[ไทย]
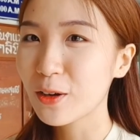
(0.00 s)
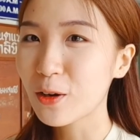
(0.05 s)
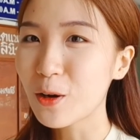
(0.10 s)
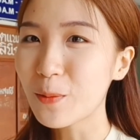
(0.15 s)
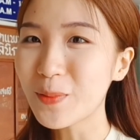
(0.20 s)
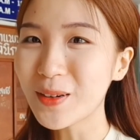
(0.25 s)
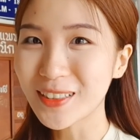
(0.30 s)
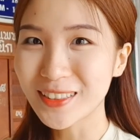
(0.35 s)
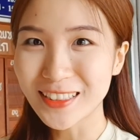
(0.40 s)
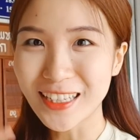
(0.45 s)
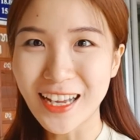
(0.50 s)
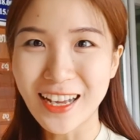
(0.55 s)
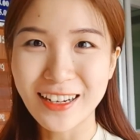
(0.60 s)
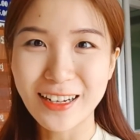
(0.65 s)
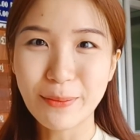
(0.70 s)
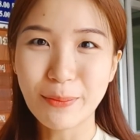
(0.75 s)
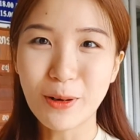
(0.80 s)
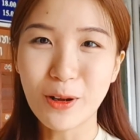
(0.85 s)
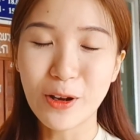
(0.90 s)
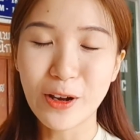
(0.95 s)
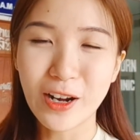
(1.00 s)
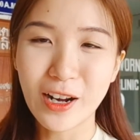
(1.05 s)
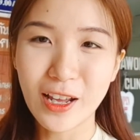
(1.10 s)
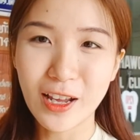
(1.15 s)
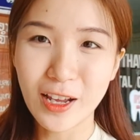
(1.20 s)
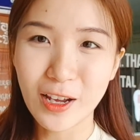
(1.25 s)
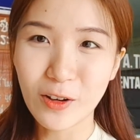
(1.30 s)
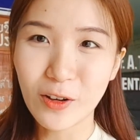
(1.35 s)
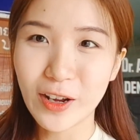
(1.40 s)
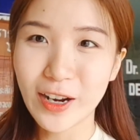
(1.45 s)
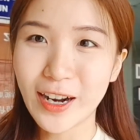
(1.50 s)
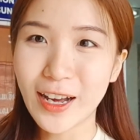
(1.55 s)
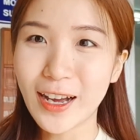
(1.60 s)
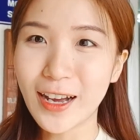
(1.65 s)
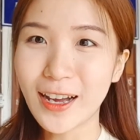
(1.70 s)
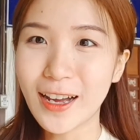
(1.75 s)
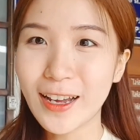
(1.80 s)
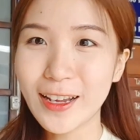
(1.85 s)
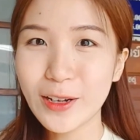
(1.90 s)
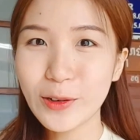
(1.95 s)
ก็ปรึกษาเรียบร้อยแล้วนะ
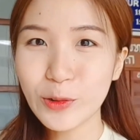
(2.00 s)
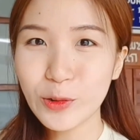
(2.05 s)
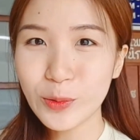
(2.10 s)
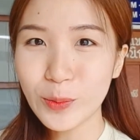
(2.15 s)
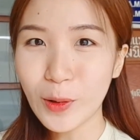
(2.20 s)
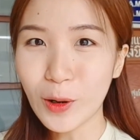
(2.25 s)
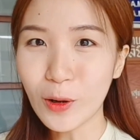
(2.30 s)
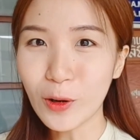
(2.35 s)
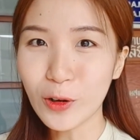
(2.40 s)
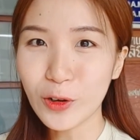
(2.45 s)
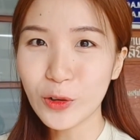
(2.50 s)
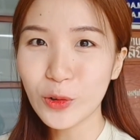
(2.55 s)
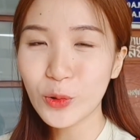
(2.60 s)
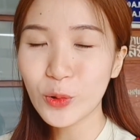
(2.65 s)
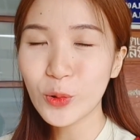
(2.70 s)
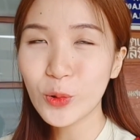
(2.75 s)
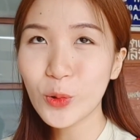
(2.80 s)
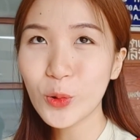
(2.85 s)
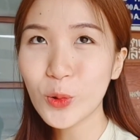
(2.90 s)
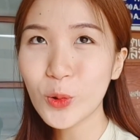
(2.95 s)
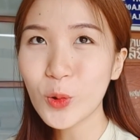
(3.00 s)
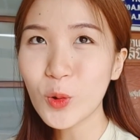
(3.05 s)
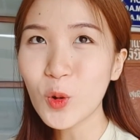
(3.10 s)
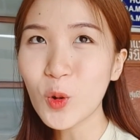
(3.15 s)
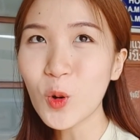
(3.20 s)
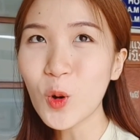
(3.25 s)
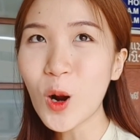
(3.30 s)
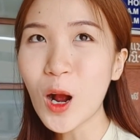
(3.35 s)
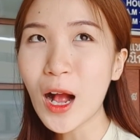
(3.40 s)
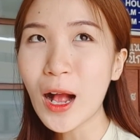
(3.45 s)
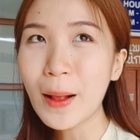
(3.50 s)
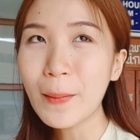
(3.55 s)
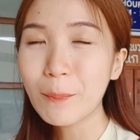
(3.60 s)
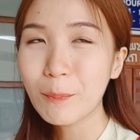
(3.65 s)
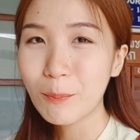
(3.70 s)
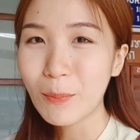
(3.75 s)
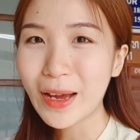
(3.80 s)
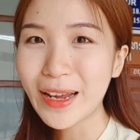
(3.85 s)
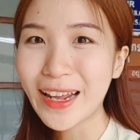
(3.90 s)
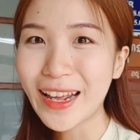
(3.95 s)
คะให้คุณหมอดู
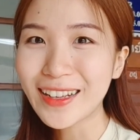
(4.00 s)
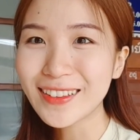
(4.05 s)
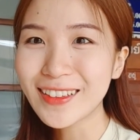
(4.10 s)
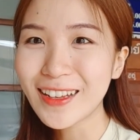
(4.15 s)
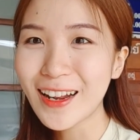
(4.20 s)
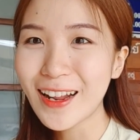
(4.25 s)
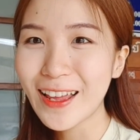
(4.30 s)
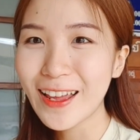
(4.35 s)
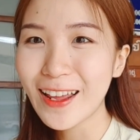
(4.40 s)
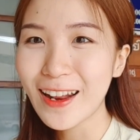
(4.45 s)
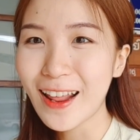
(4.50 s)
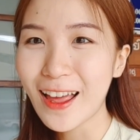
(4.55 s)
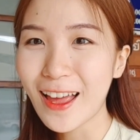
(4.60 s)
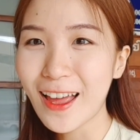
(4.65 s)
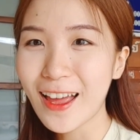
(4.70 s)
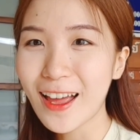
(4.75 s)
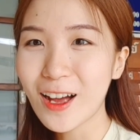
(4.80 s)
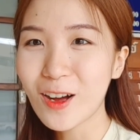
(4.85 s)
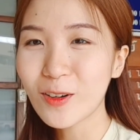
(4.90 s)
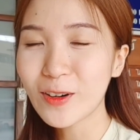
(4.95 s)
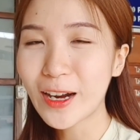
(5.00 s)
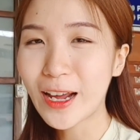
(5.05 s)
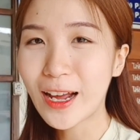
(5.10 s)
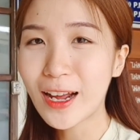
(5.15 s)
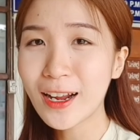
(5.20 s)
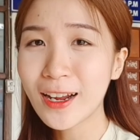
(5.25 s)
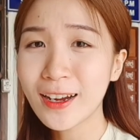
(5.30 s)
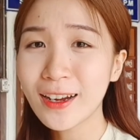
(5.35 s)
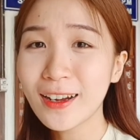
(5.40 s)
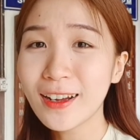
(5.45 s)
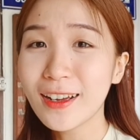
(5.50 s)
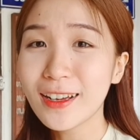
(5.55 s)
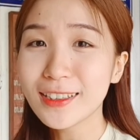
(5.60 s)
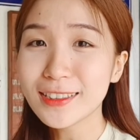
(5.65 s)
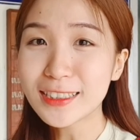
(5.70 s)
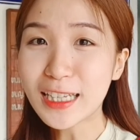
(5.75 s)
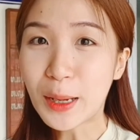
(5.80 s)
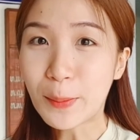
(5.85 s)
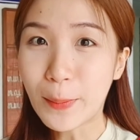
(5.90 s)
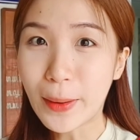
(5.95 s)
ใบเอ็กซเรย์แล้วนะ
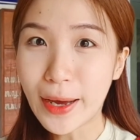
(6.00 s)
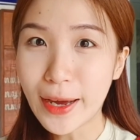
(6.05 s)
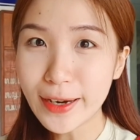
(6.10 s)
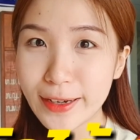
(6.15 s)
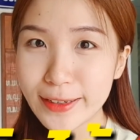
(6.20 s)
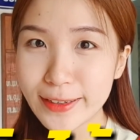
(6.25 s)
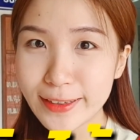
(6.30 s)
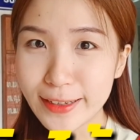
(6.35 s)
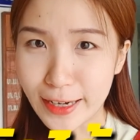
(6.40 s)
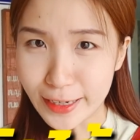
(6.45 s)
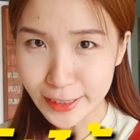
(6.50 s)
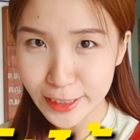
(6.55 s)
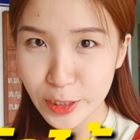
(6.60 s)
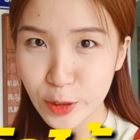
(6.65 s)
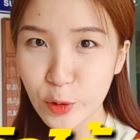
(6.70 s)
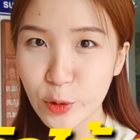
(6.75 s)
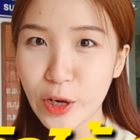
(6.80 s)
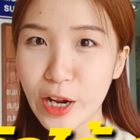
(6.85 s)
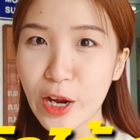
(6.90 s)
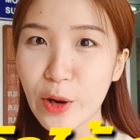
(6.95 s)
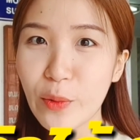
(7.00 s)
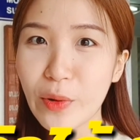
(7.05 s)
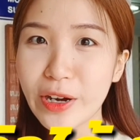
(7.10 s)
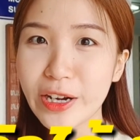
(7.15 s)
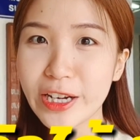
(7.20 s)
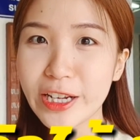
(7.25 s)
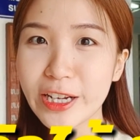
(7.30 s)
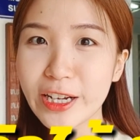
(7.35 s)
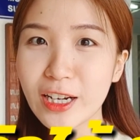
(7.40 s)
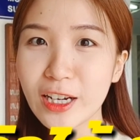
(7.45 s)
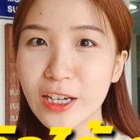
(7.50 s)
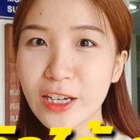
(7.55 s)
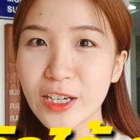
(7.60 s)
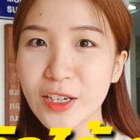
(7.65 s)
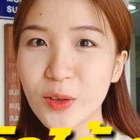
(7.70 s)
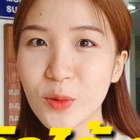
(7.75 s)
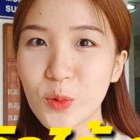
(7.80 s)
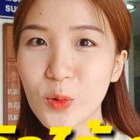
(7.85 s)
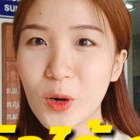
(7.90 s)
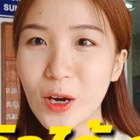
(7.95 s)
สามารถนัดคิวได้วันนี้เลย
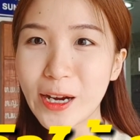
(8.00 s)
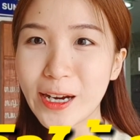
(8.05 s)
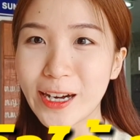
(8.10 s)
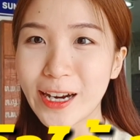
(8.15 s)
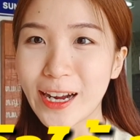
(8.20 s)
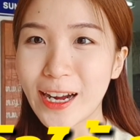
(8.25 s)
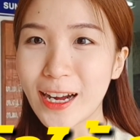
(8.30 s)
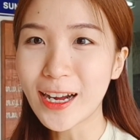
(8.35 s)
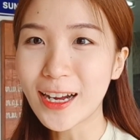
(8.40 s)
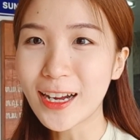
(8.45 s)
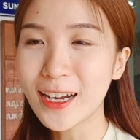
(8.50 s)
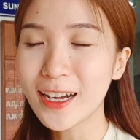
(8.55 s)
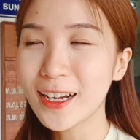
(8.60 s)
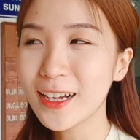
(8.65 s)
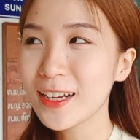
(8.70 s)
ด้วยนะคะ